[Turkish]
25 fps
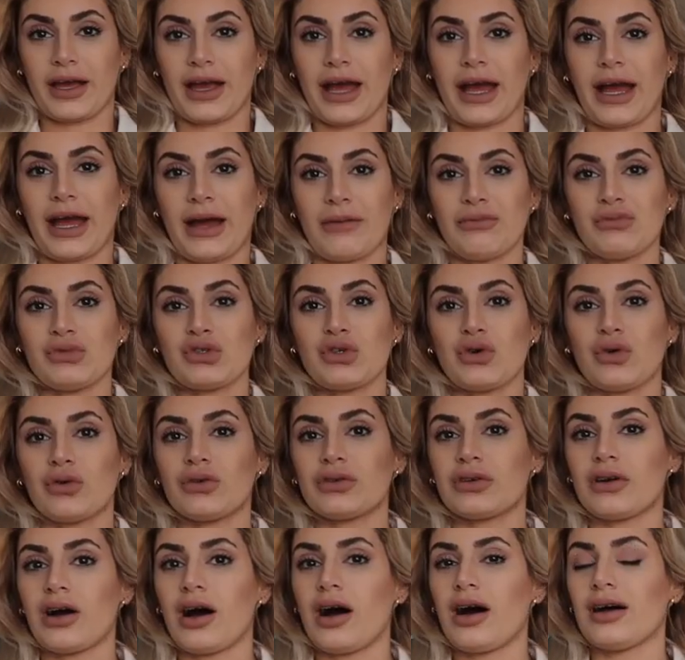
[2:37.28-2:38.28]
Hem
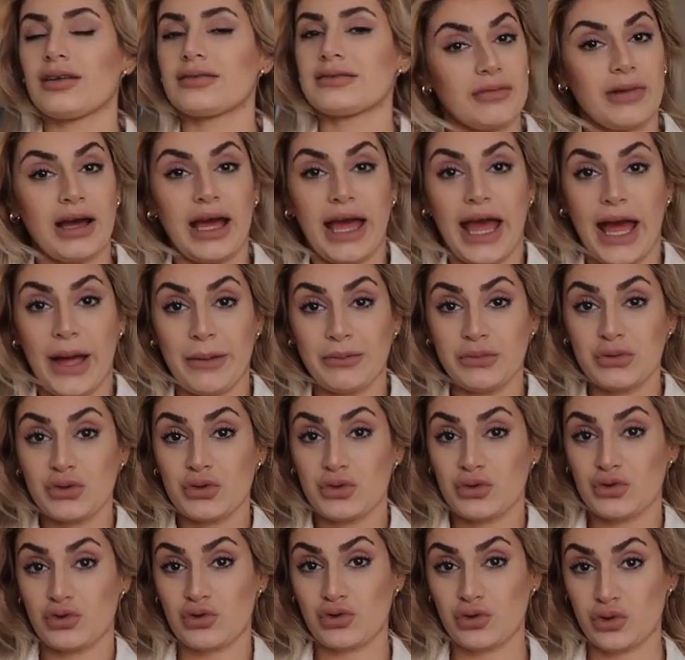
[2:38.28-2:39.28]
çok rahat, hem
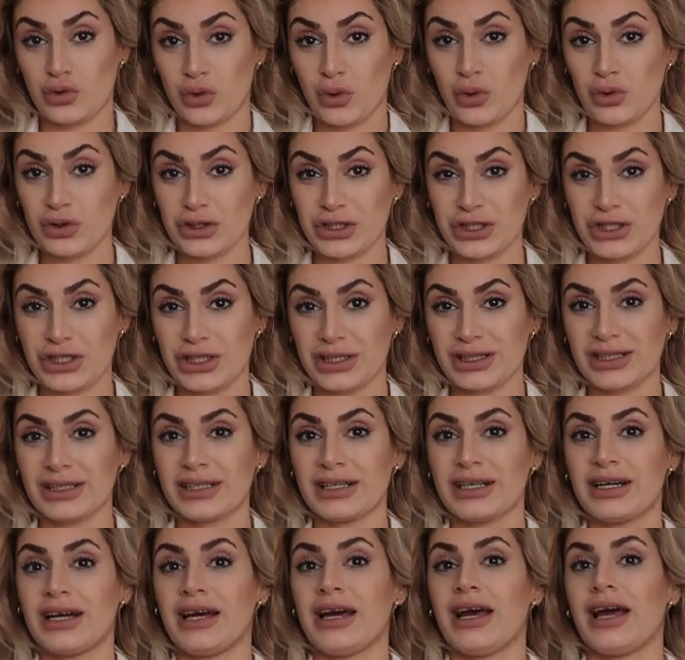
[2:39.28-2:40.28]
çok şık,
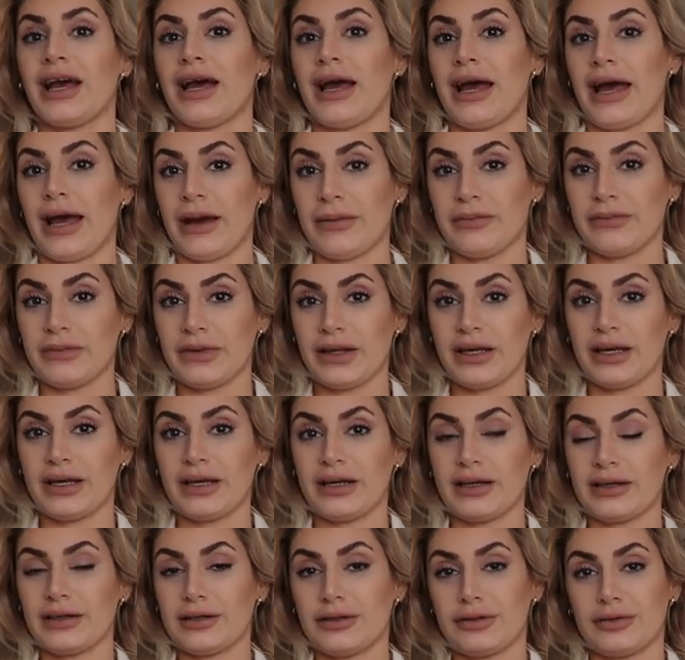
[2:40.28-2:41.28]
hem
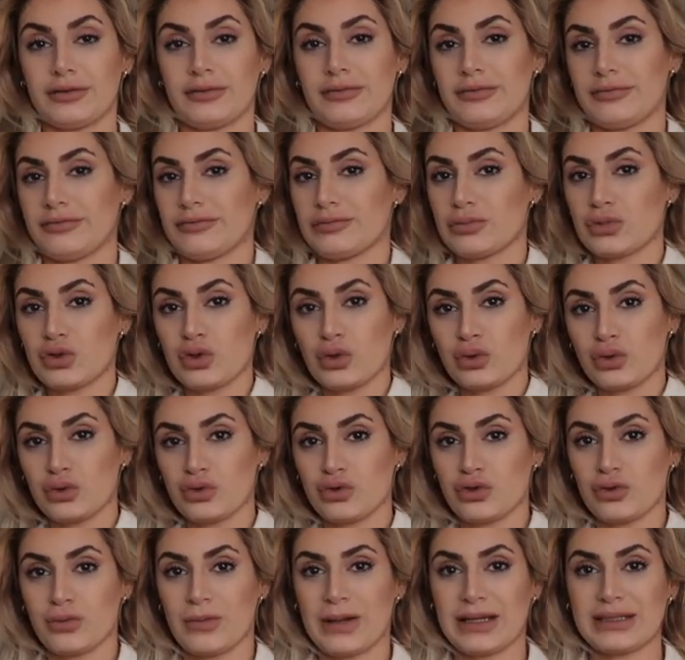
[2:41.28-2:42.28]
de çok
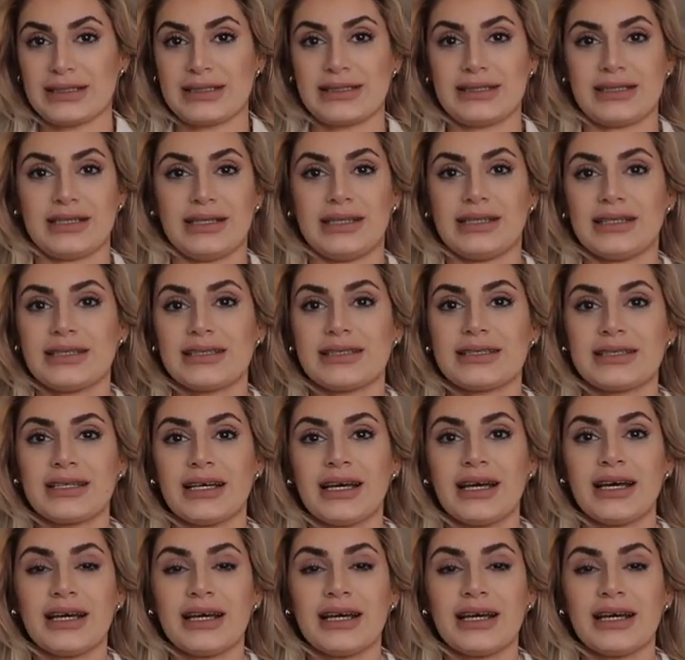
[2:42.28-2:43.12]
üşümezsiniz.